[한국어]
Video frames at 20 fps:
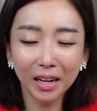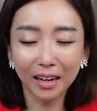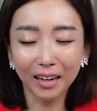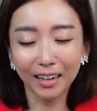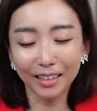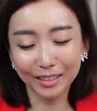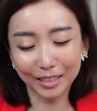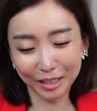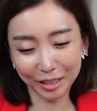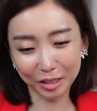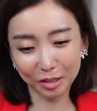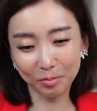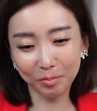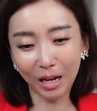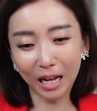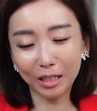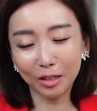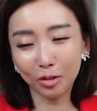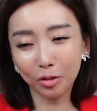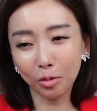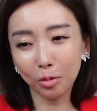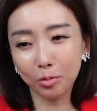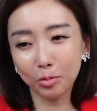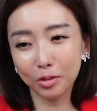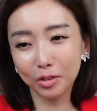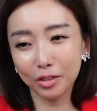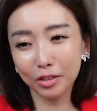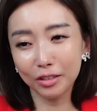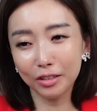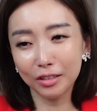어, 지금
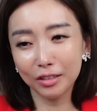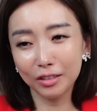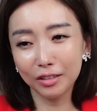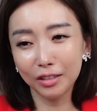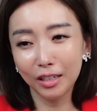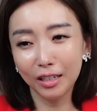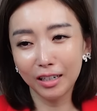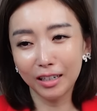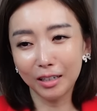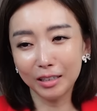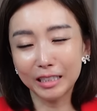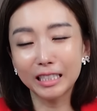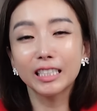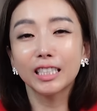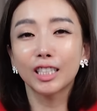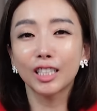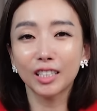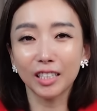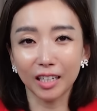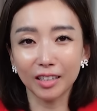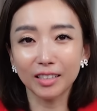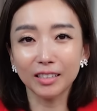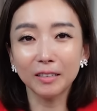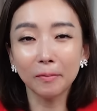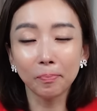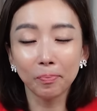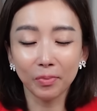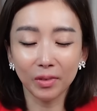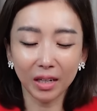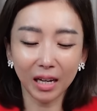한동훈 어, 지지자들
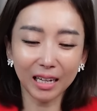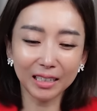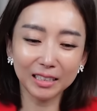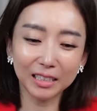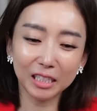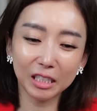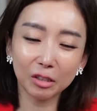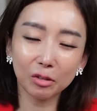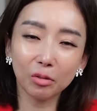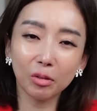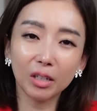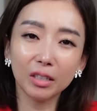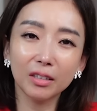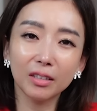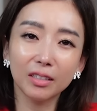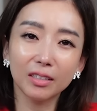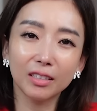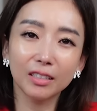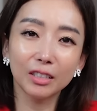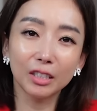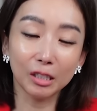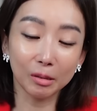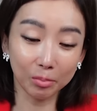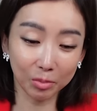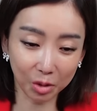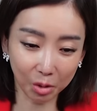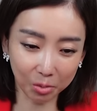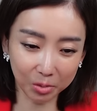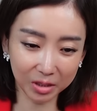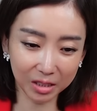한 측관들은 지금
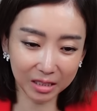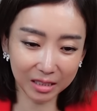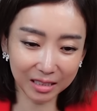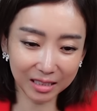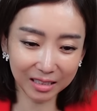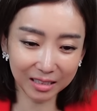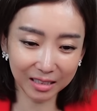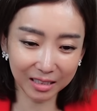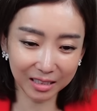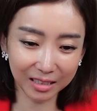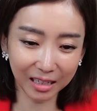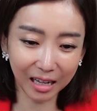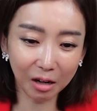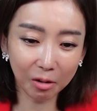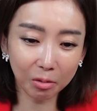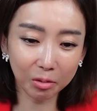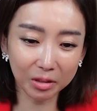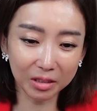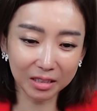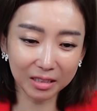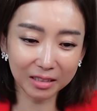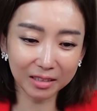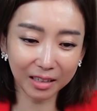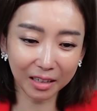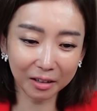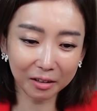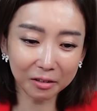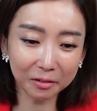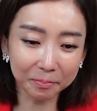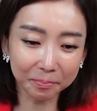정신 승리를 하고
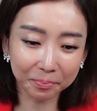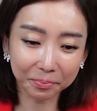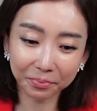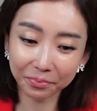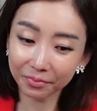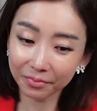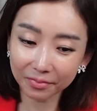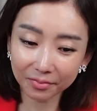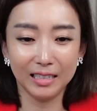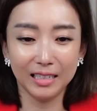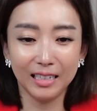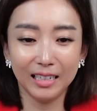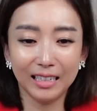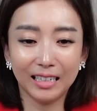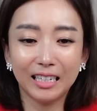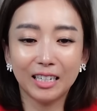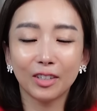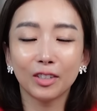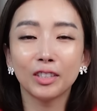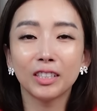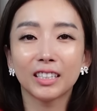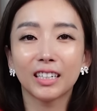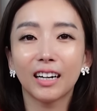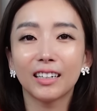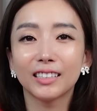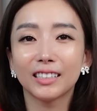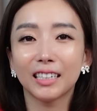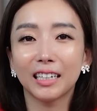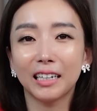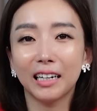있는데요. 그러니까
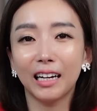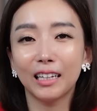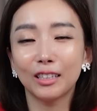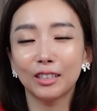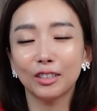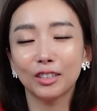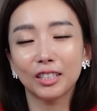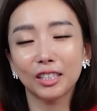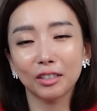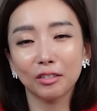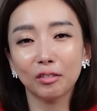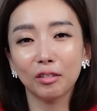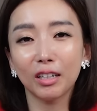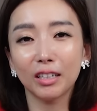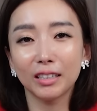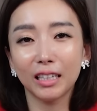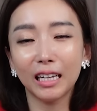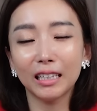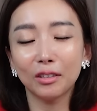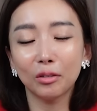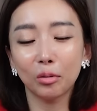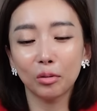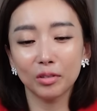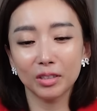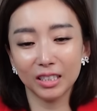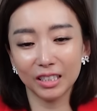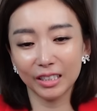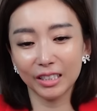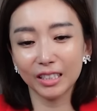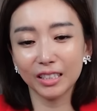이제 한 채권
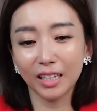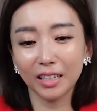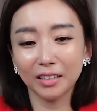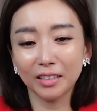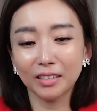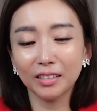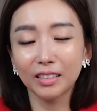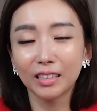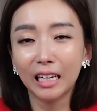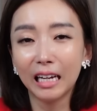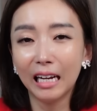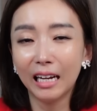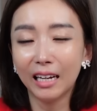한동훈 지지자들은